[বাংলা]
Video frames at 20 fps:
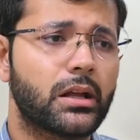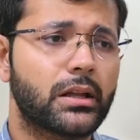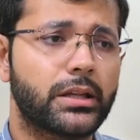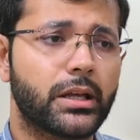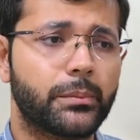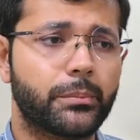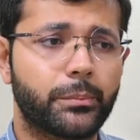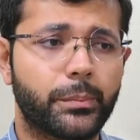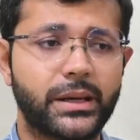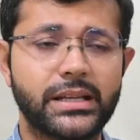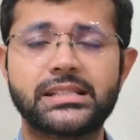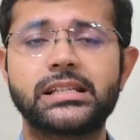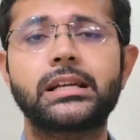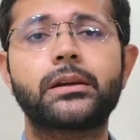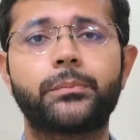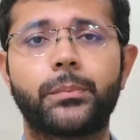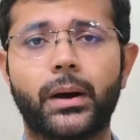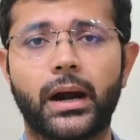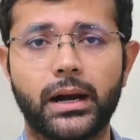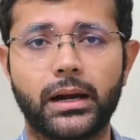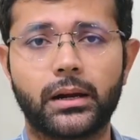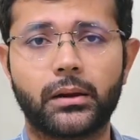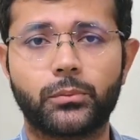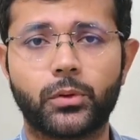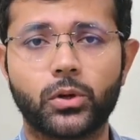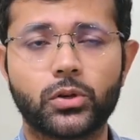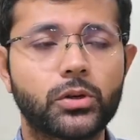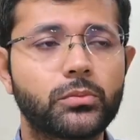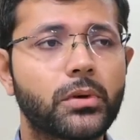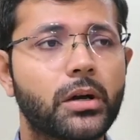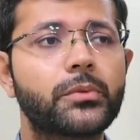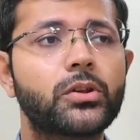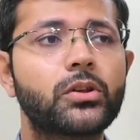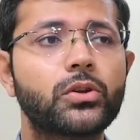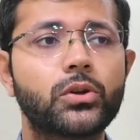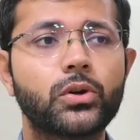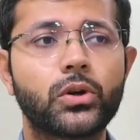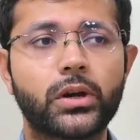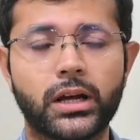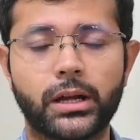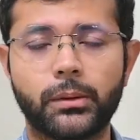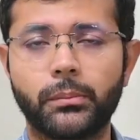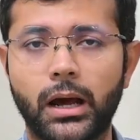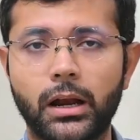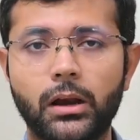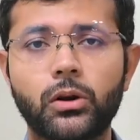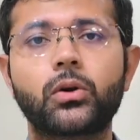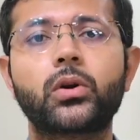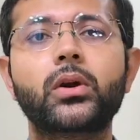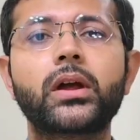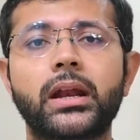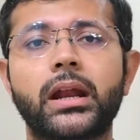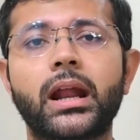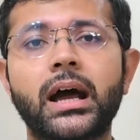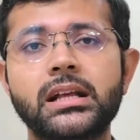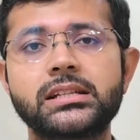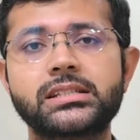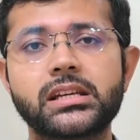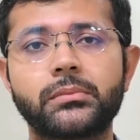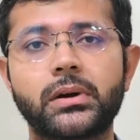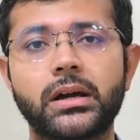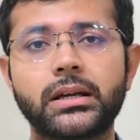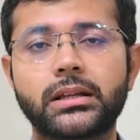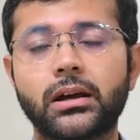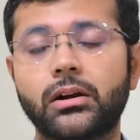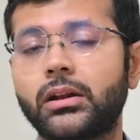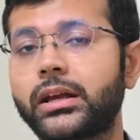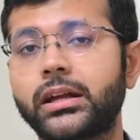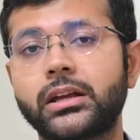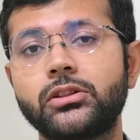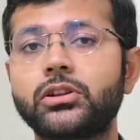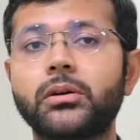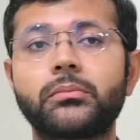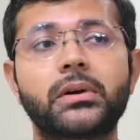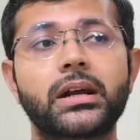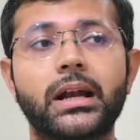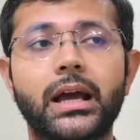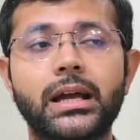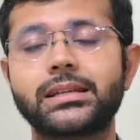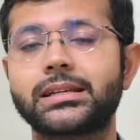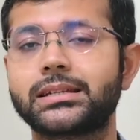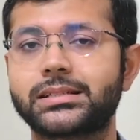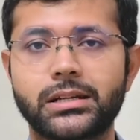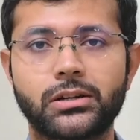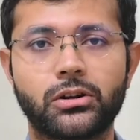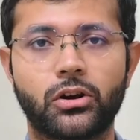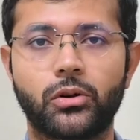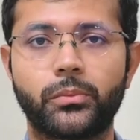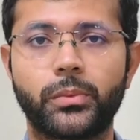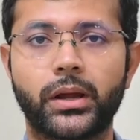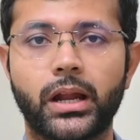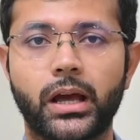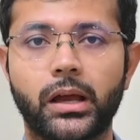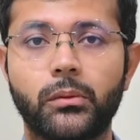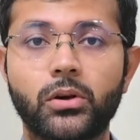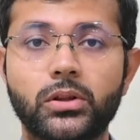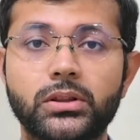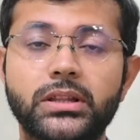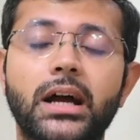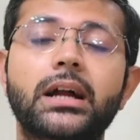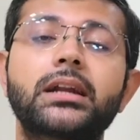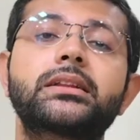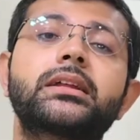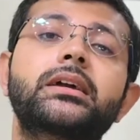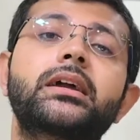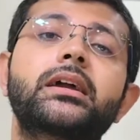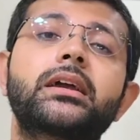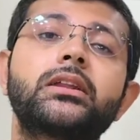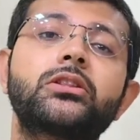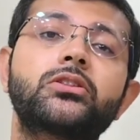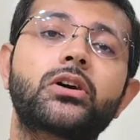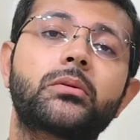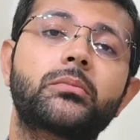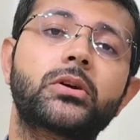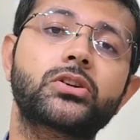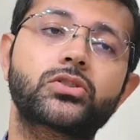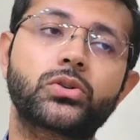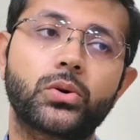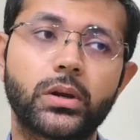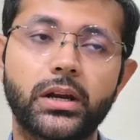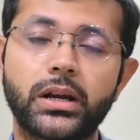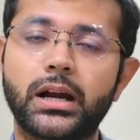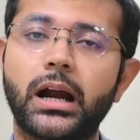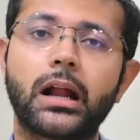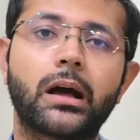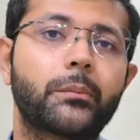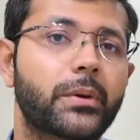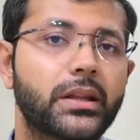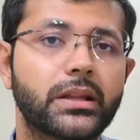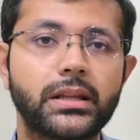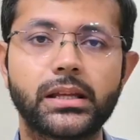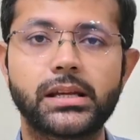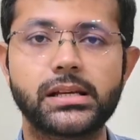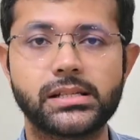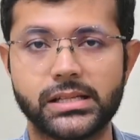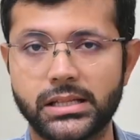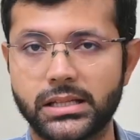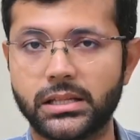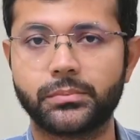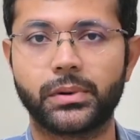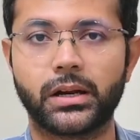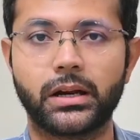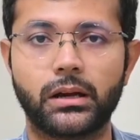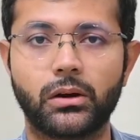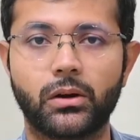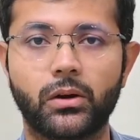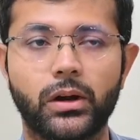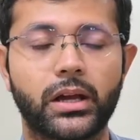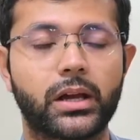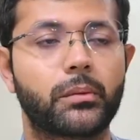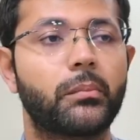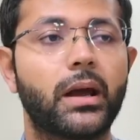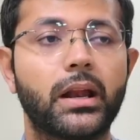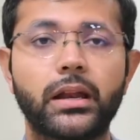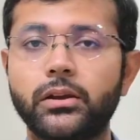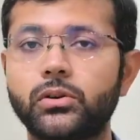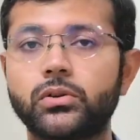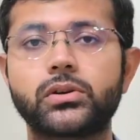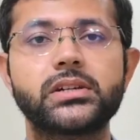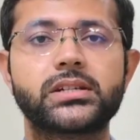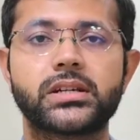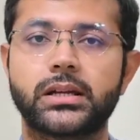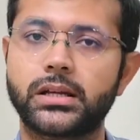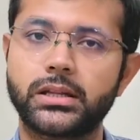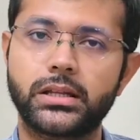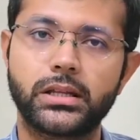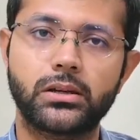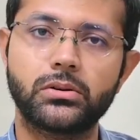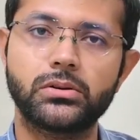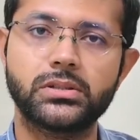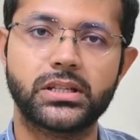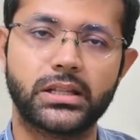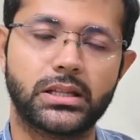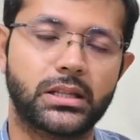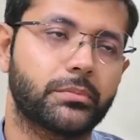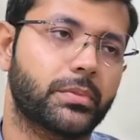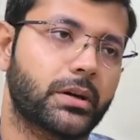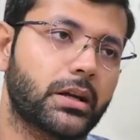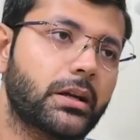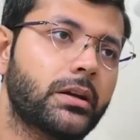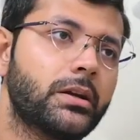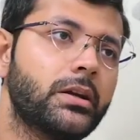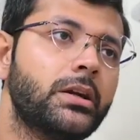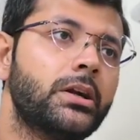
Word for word: দ্য বেসিক পার্ট প্রথম আমি যদি ওটাকে ভালো করে না চেবাই তাহলে কিন্তু আমার ডাইজেশন হবে না এবং তার থেকে কিন্তু আমার শরীর খারাপের দিকে যেতে পারে অনেক ম্যালনিউট্রিশনের দিকেও যেতে পারে